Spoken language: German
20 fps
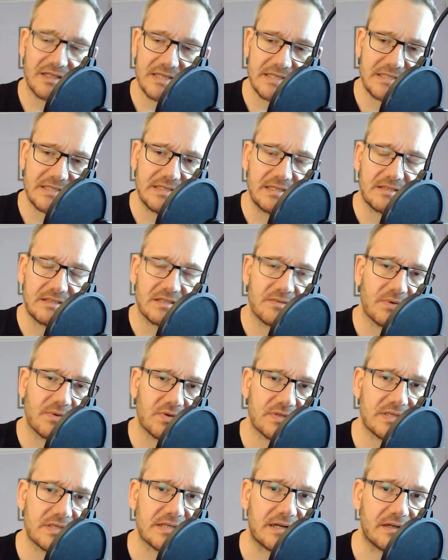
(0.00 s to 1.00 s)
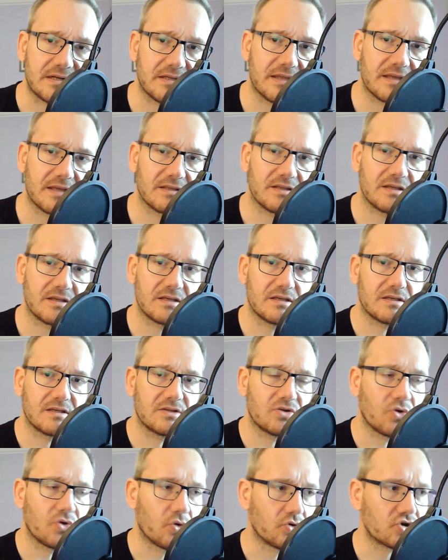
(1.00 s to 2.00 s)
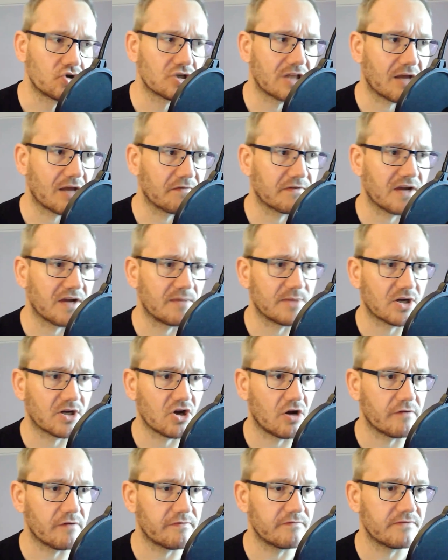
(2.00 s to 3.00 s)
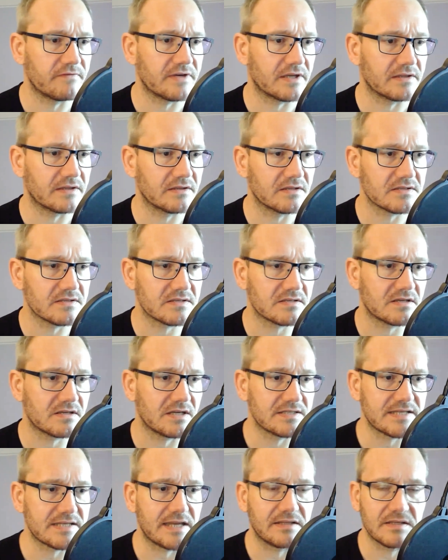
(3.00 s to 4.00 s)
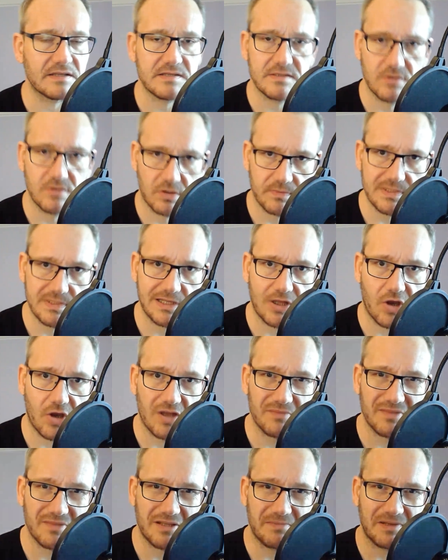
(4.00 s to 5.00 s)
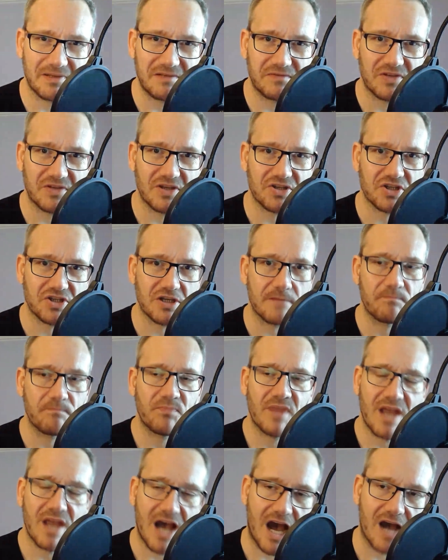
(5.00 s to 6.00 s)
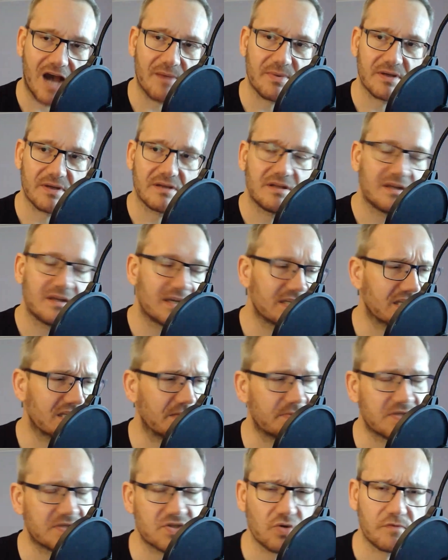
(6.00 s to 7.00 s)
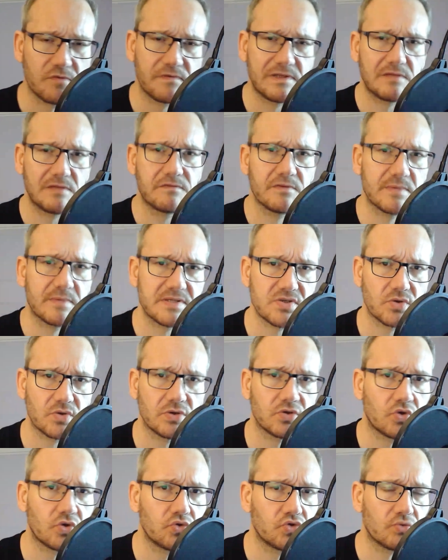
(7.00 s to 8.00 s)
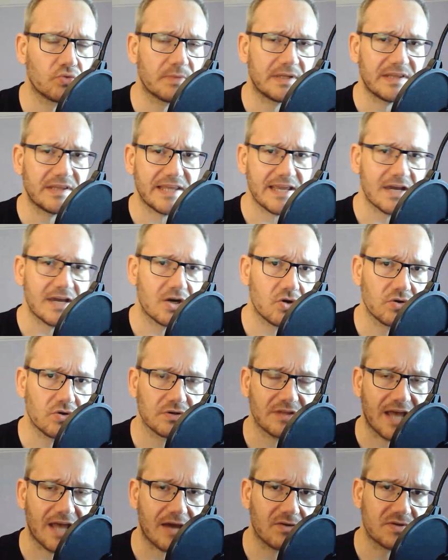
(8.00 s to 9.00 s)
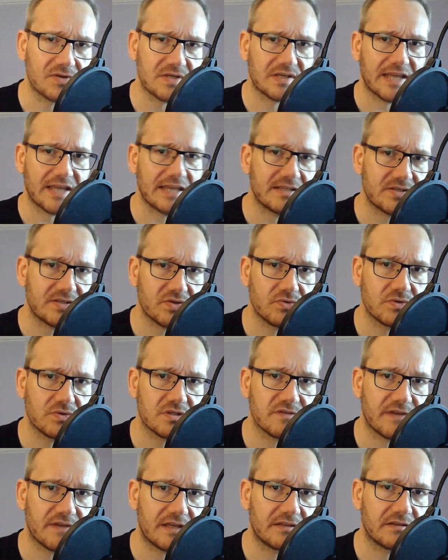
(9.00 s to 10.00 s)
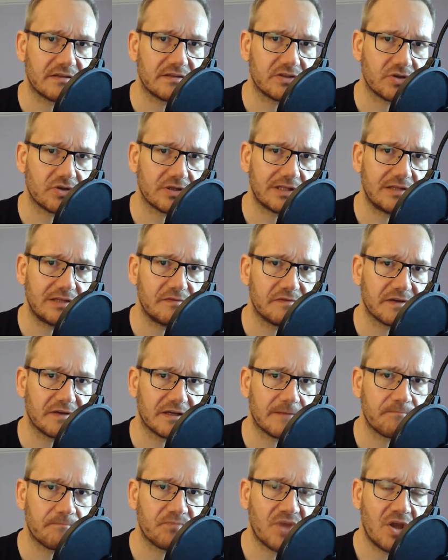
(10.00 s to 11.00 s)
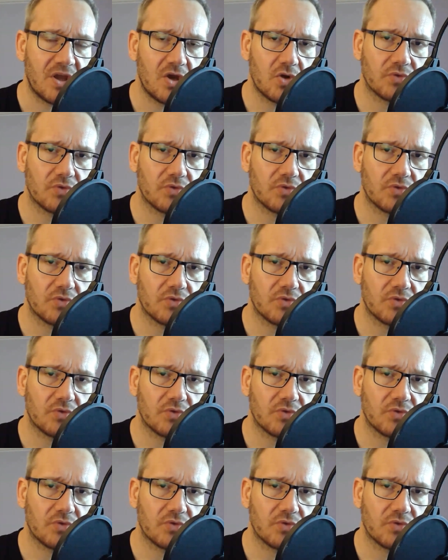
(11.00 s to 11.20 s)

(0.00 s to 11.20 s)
das heißt nicht, dass wir uns jetzt alle eine, eine Höhenschlafkammer kaufen werden. Das kann sein, dass es noch ein bisschen dauert mit der Brieftasche. Aber es gibt so viele Informationen rund um Ernährung, Nahrungsergänzung und so weiter, die ich euch liefere.